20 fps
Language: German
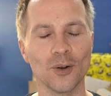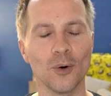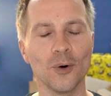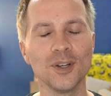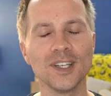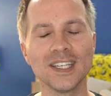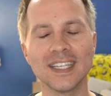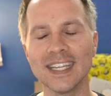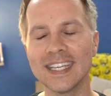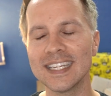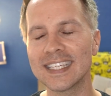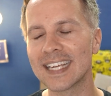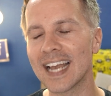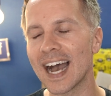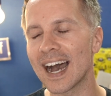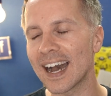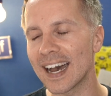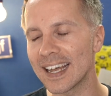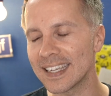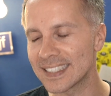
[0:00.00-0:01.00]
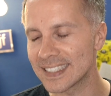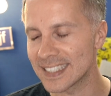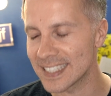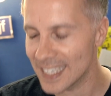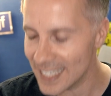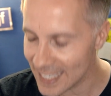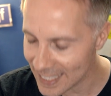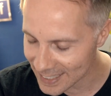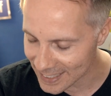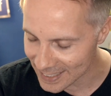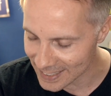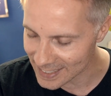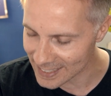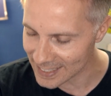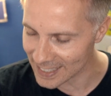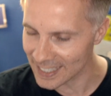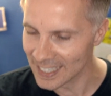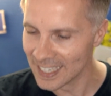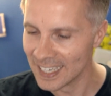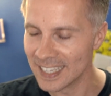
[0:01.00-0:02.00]
Und ich garantiere
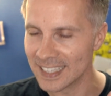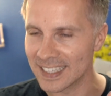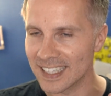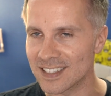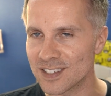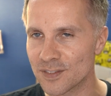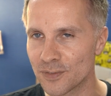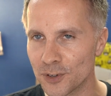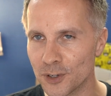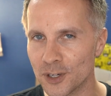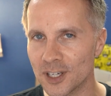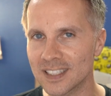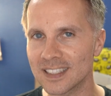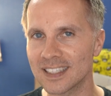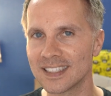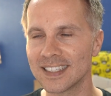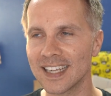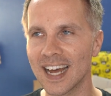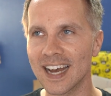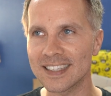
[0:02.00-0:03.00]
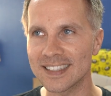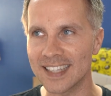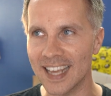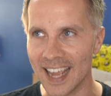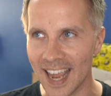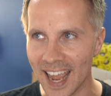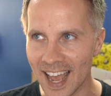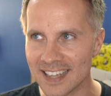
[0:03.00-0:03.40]
dir, das wird nach der